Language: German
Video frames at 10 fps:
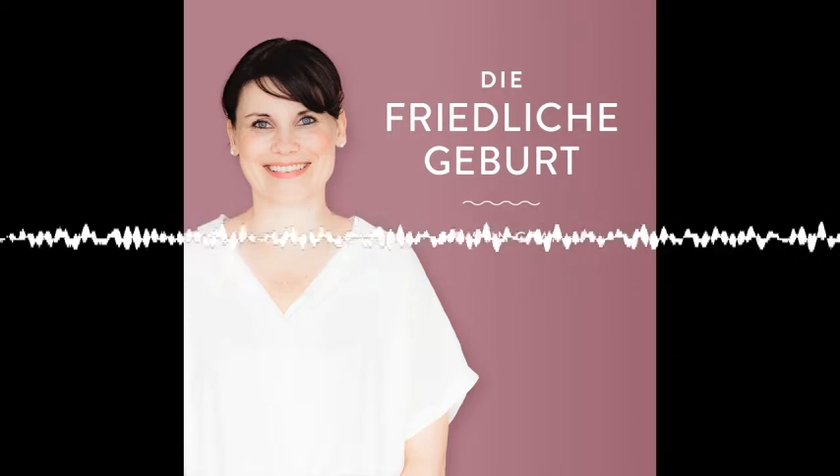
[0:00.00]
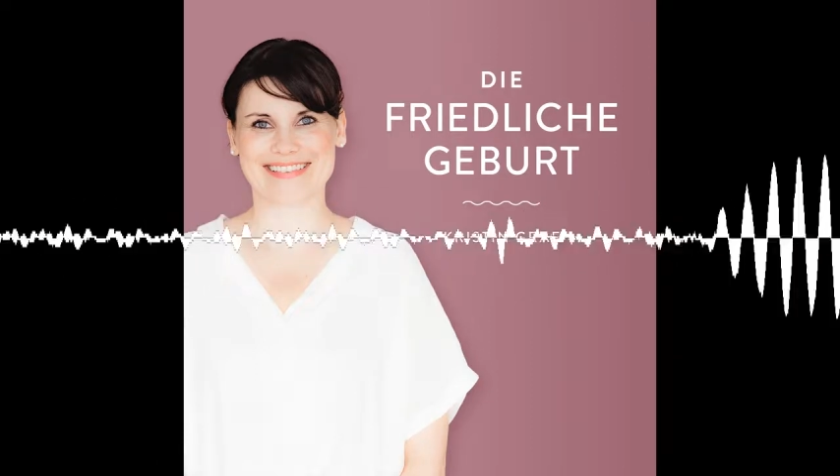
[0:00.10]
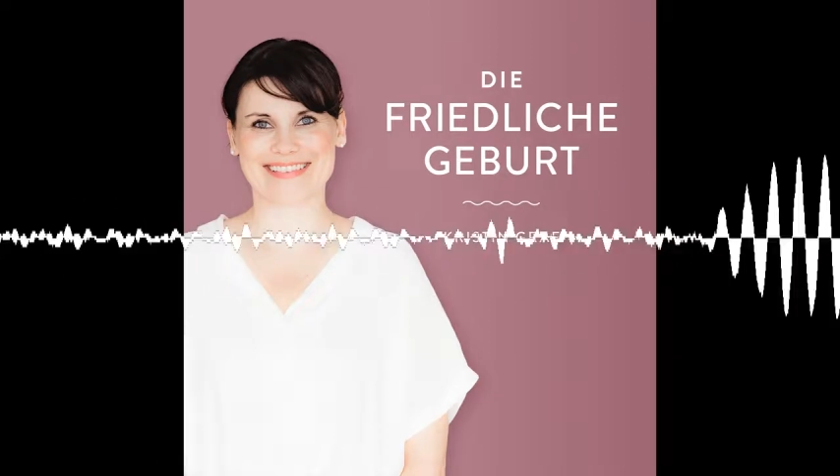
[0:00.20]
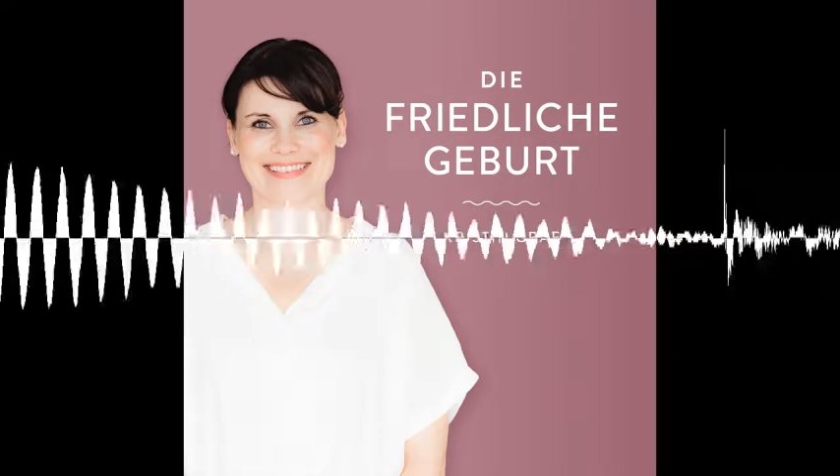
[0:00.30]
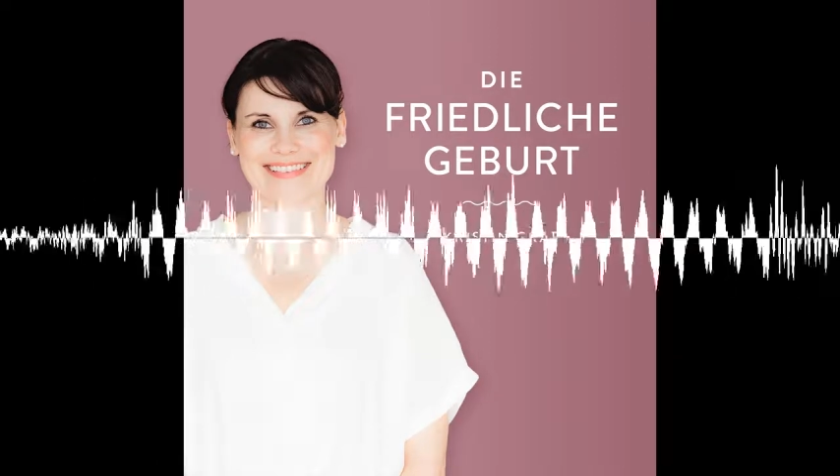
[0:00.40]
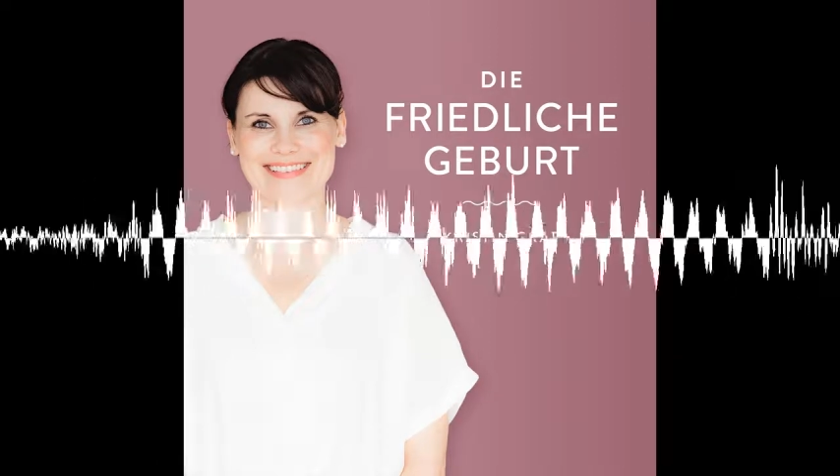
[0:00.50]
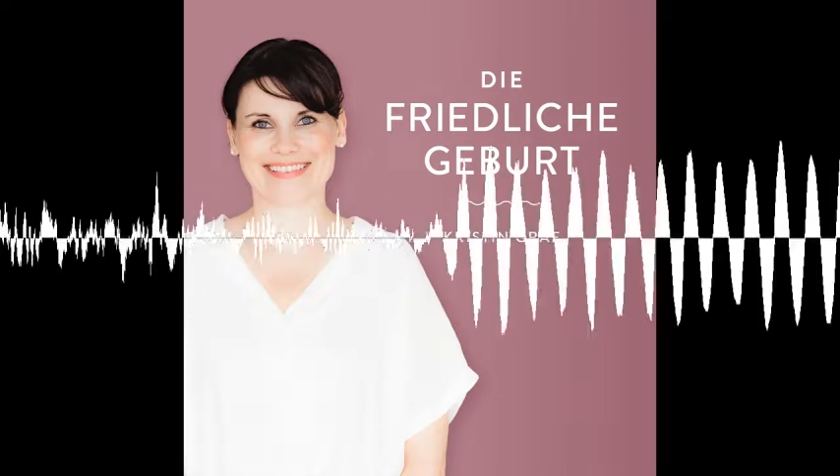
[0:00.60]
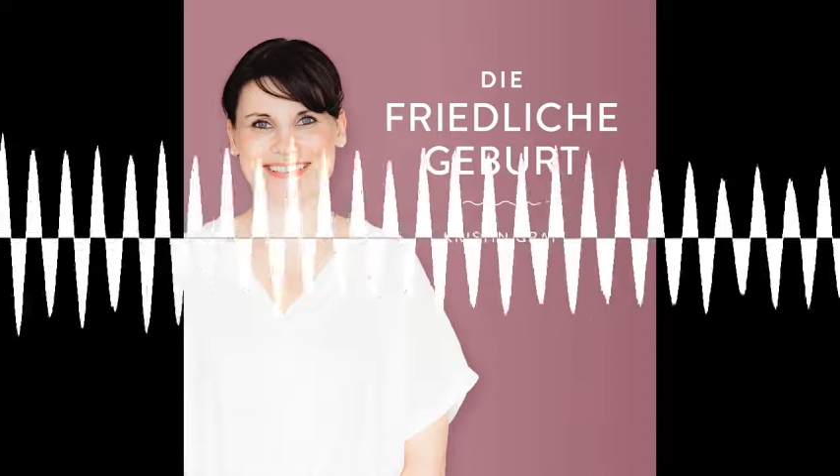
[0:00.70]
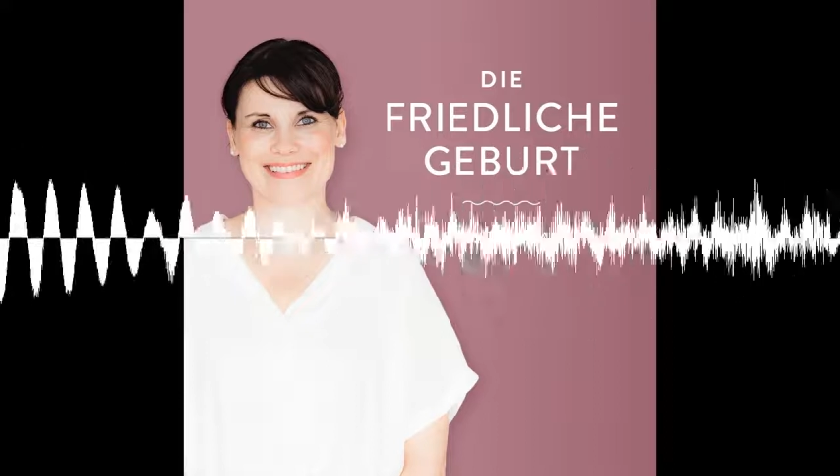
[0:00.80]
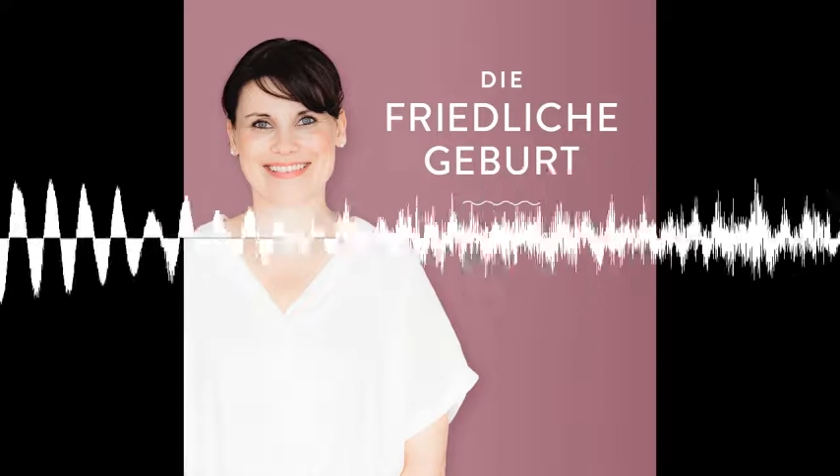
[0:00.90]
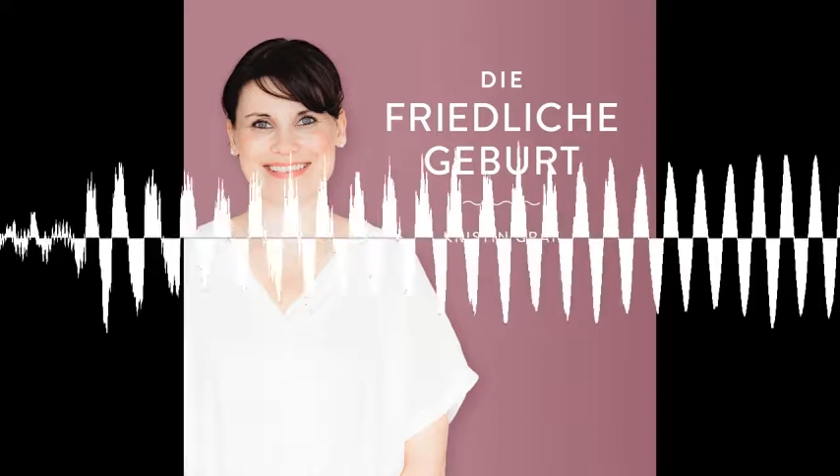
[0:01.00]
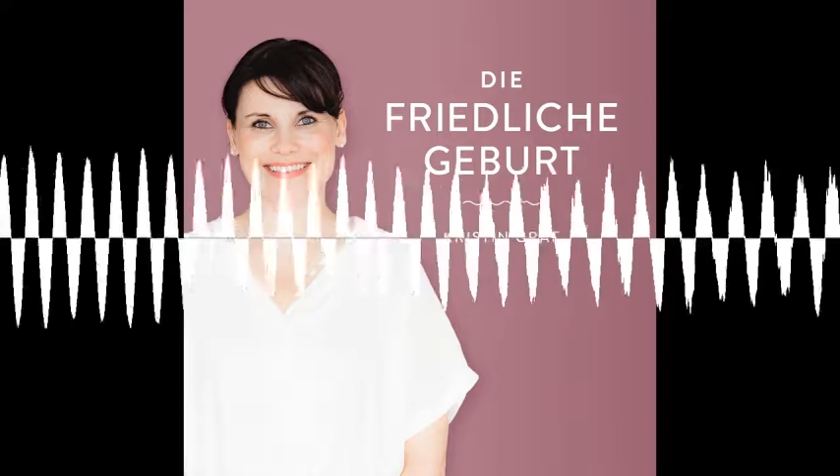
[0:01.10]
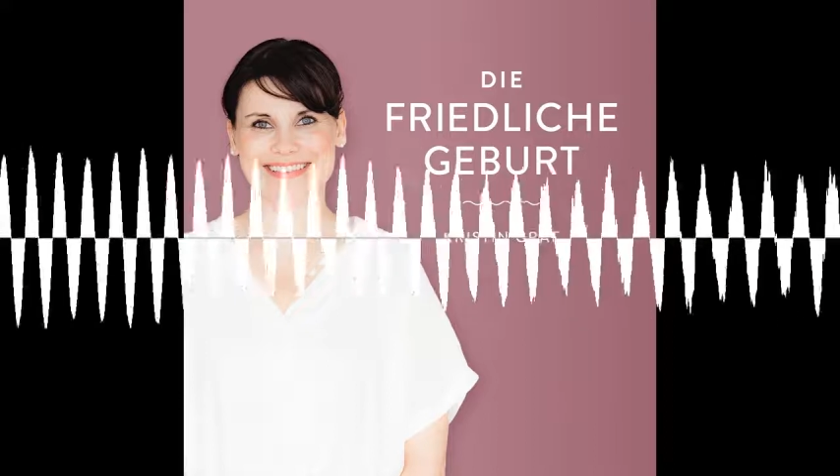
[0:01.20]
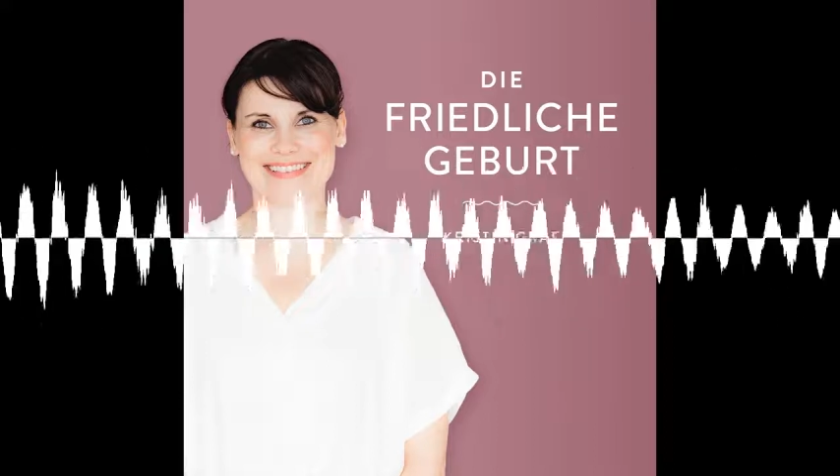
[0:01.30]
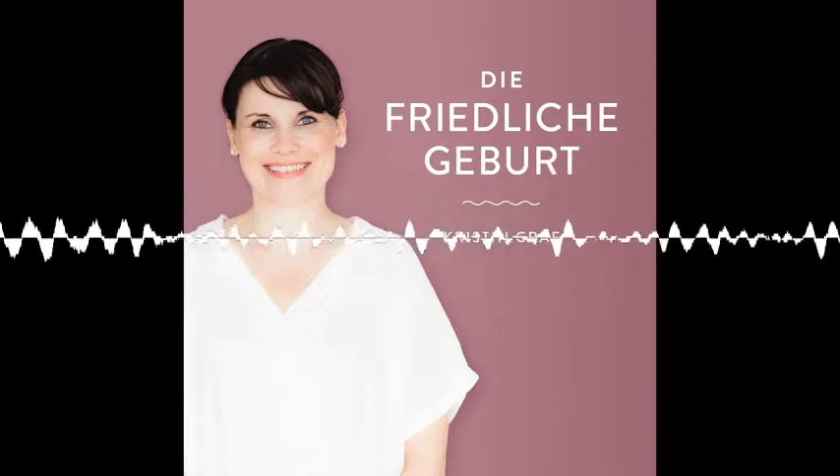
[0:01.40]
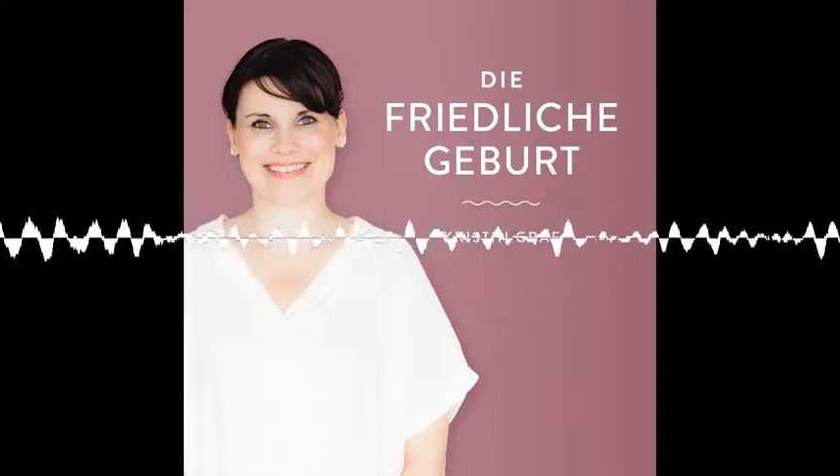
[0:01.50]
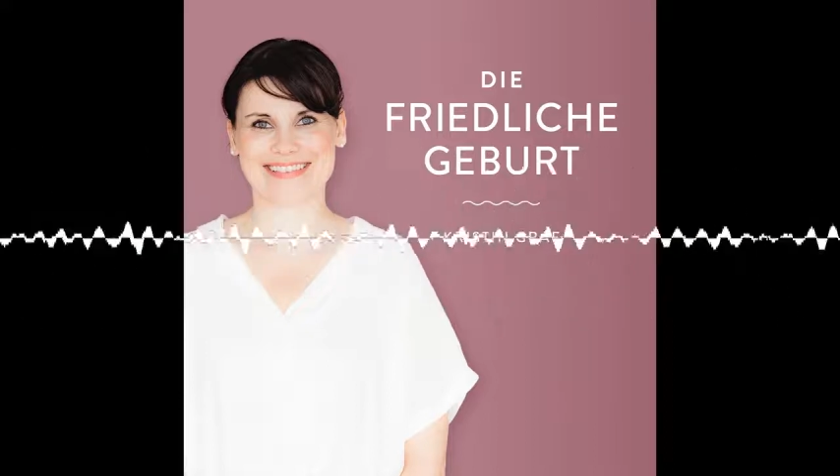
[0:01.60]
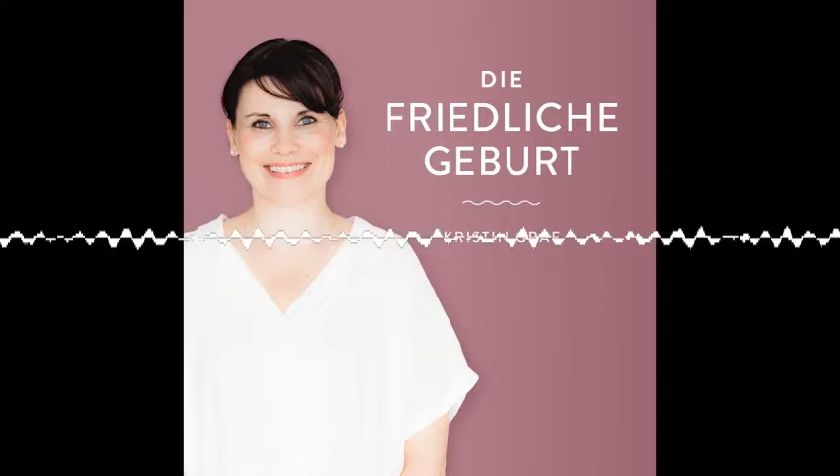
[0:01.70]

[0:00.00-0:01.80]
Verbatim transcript: Und auch im Sommer,